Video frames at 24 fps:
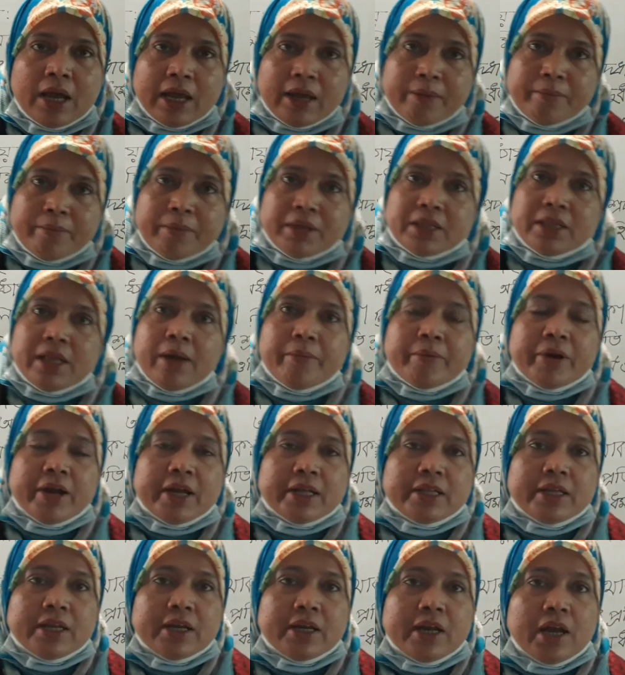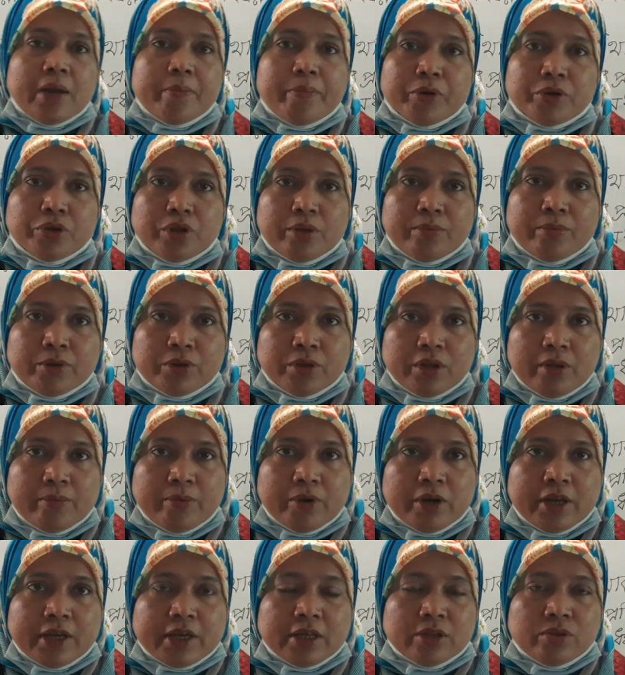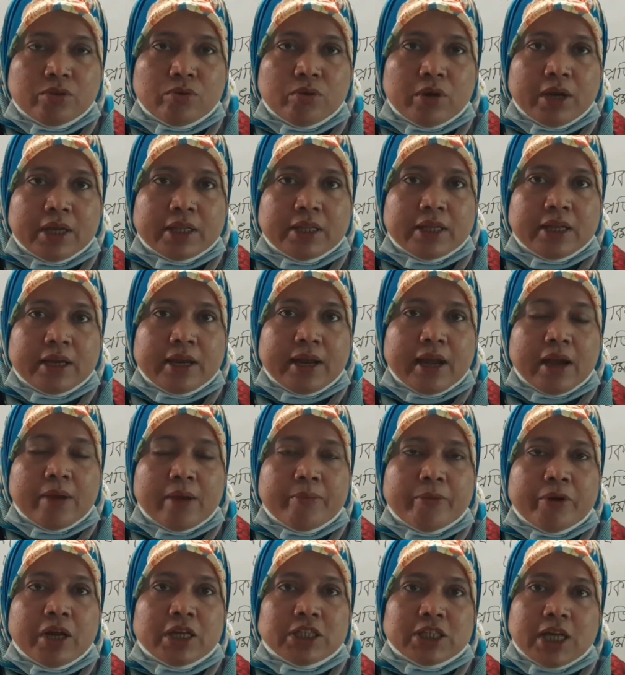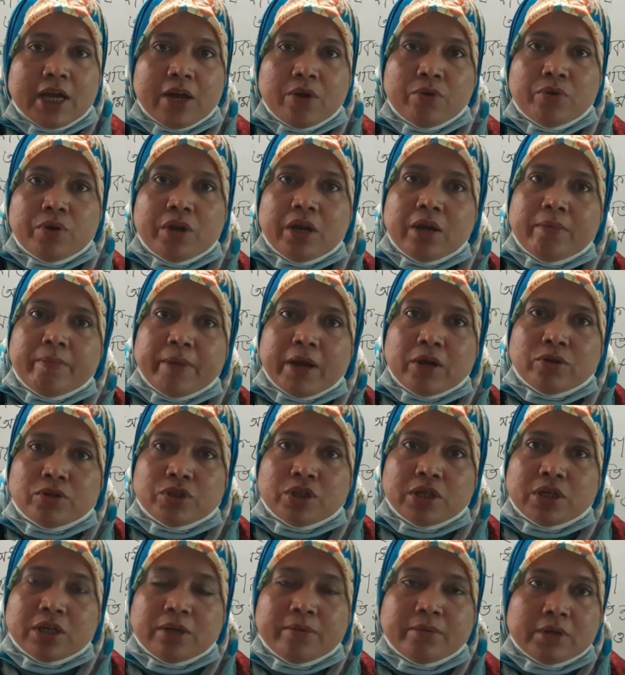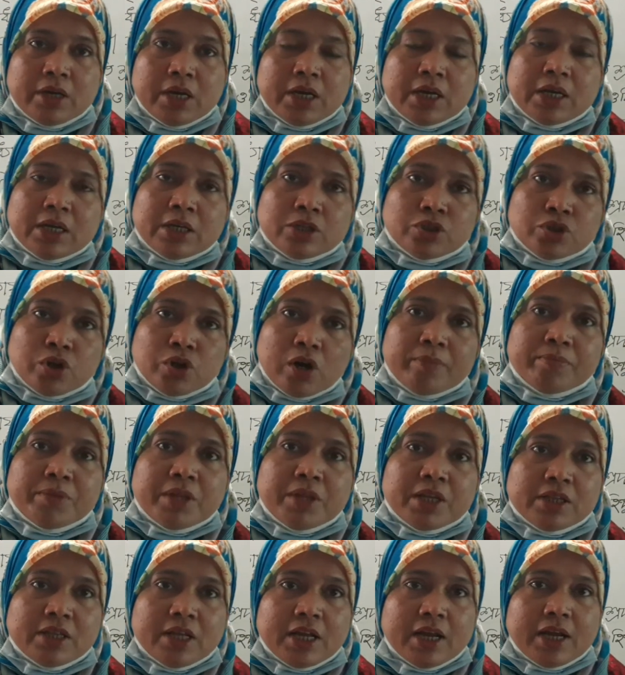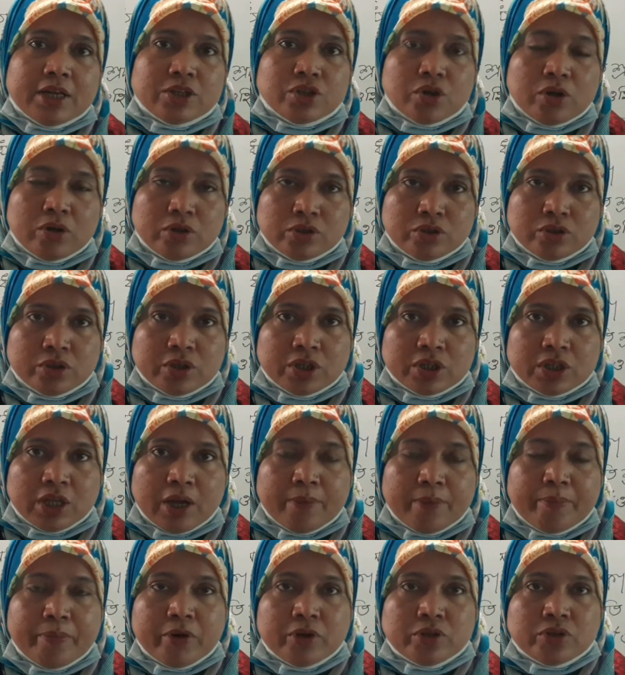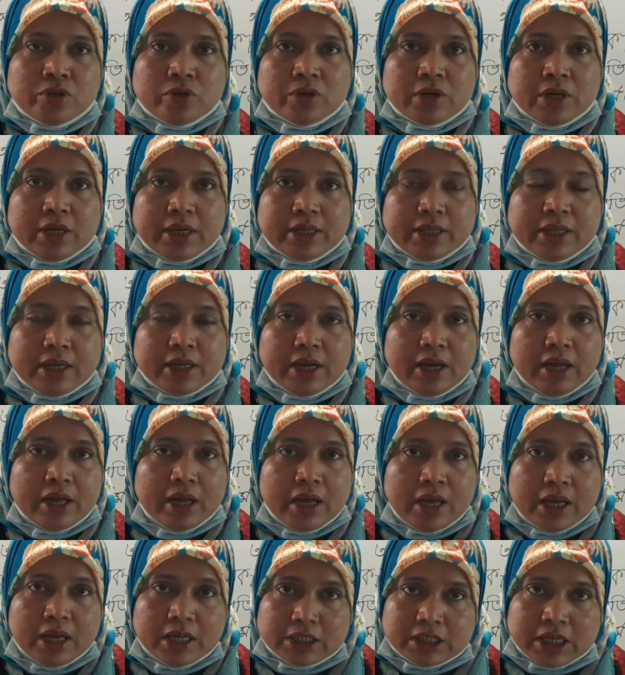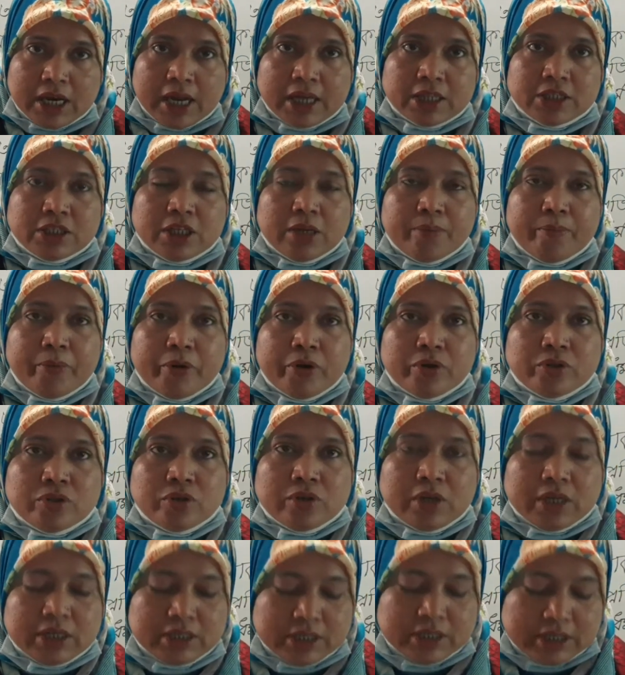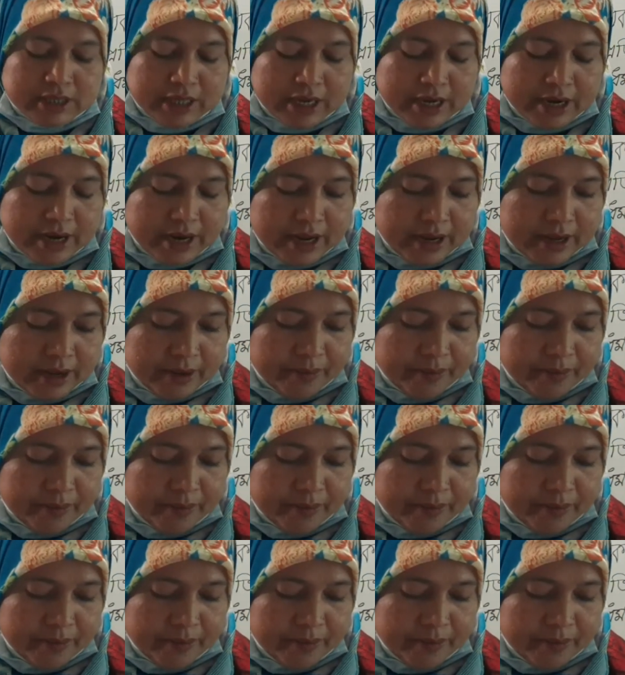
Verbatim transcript: এমনিতে আমরা এদেরকে প্রতিবন্ধী বলি কিন্তু এদেরকে আমরা শারীরিক মানসিক সব দিক দিয়ে সহযোগিতা প্রয়োজন এদের সাহায্যের প্রয়োজন আছে তাই না